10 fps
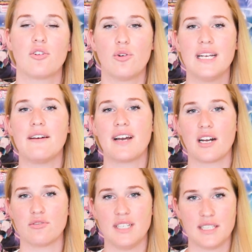En gros, il avait
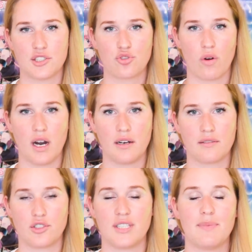raconté une
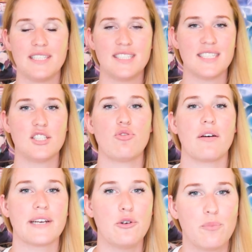histoire. Je sais pas si c'est une
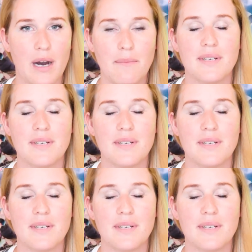histoire vraie ou pas,